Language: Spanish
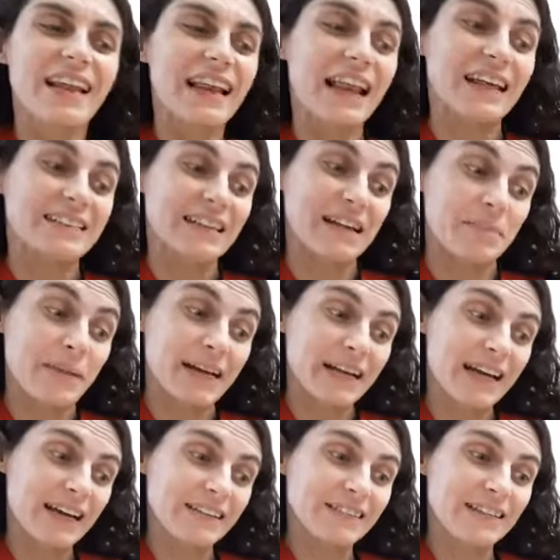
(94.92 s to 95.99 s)
Las
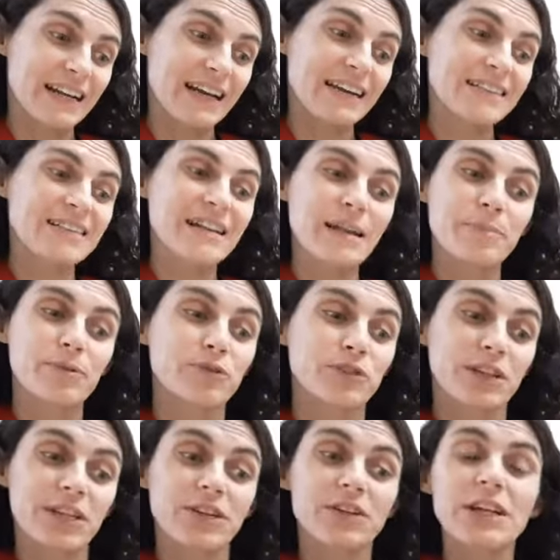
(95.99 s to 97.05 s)
hermanastras le
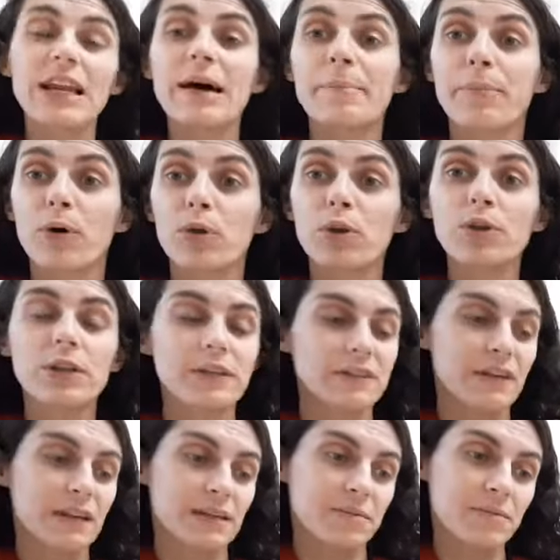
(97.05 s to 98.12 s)
pusieron el apodo de
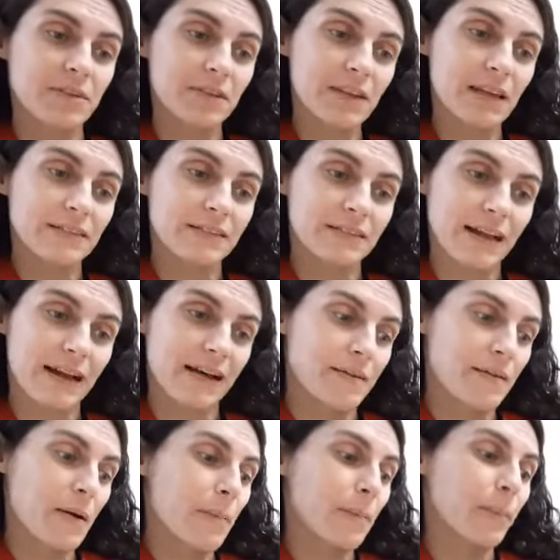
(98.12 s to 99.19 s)
Cenicienta,
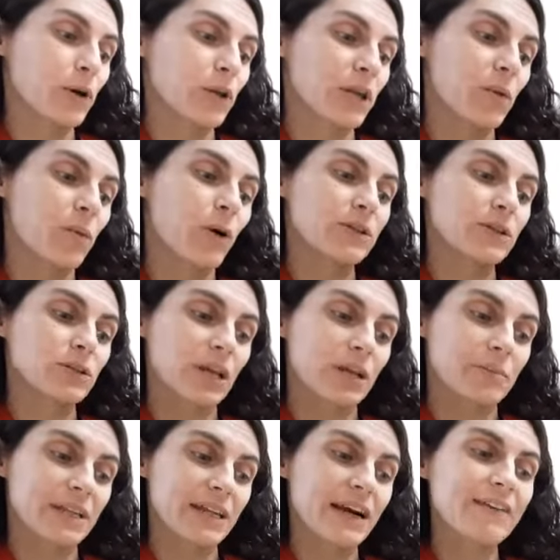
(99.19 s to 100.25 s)
porque cuando
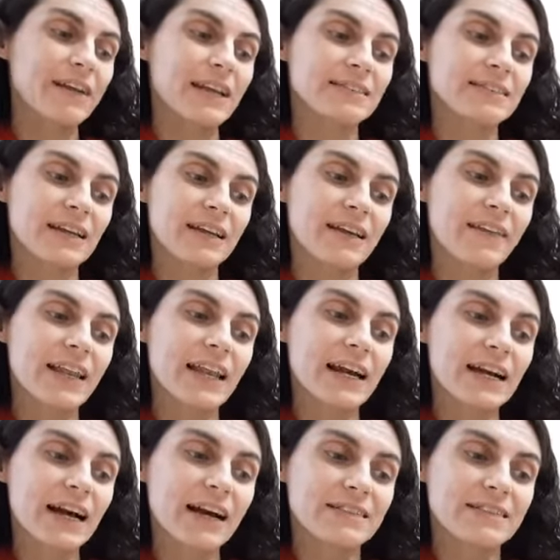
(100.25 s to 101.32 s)
terminaba las tareas de la
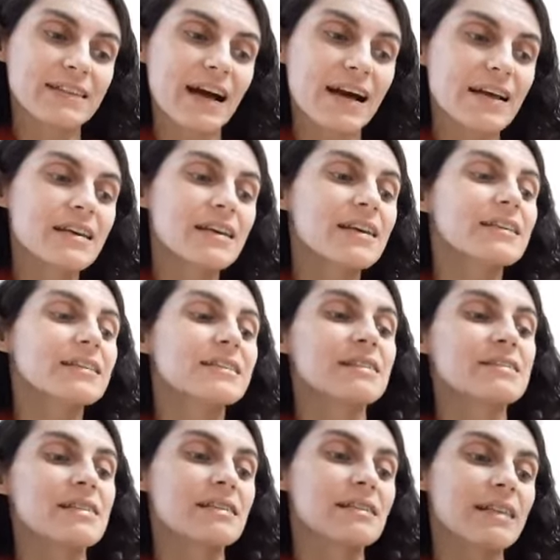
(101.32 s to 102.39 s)
casa, se
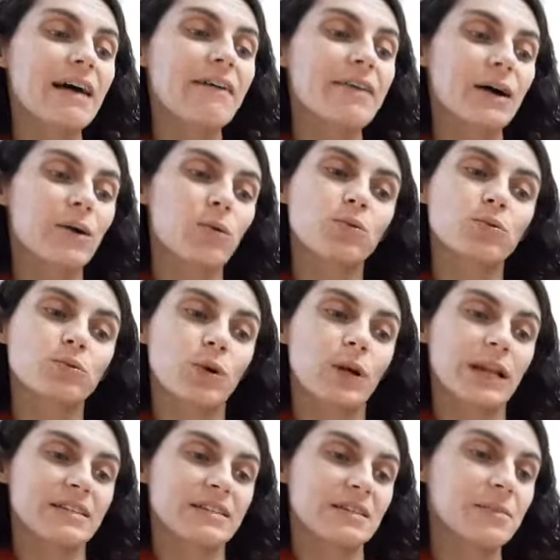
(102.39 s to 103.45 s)
sentaba junto a
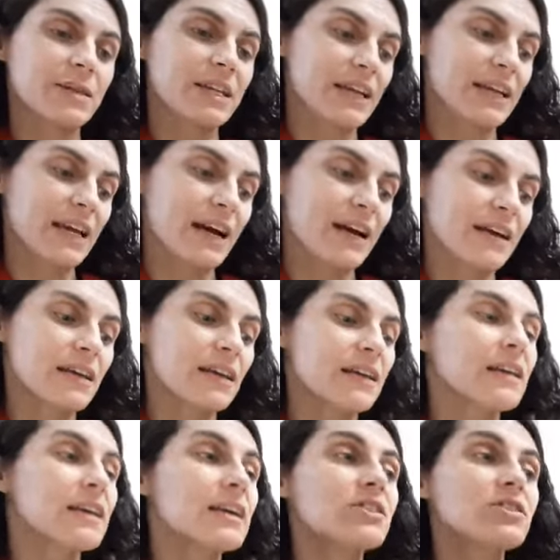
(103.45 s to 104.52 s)
la chimenea
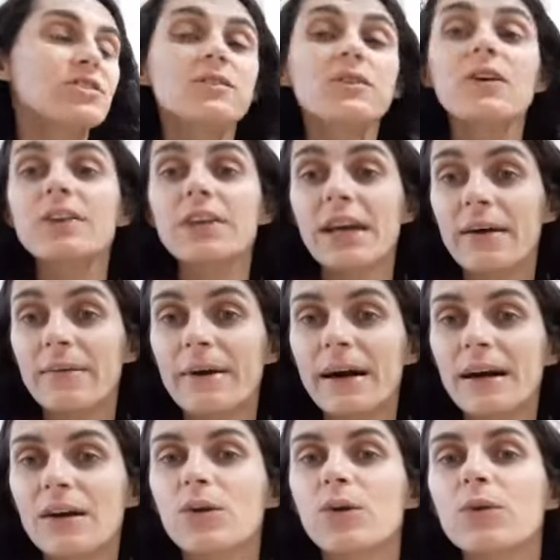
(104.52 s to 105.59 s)
y
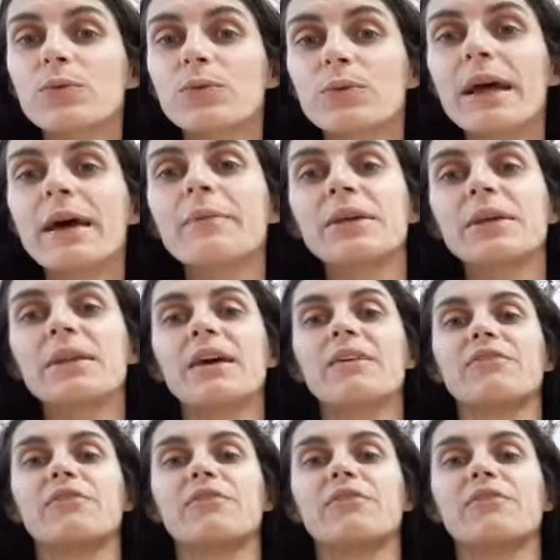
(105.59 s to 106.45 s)
soñaba con una vida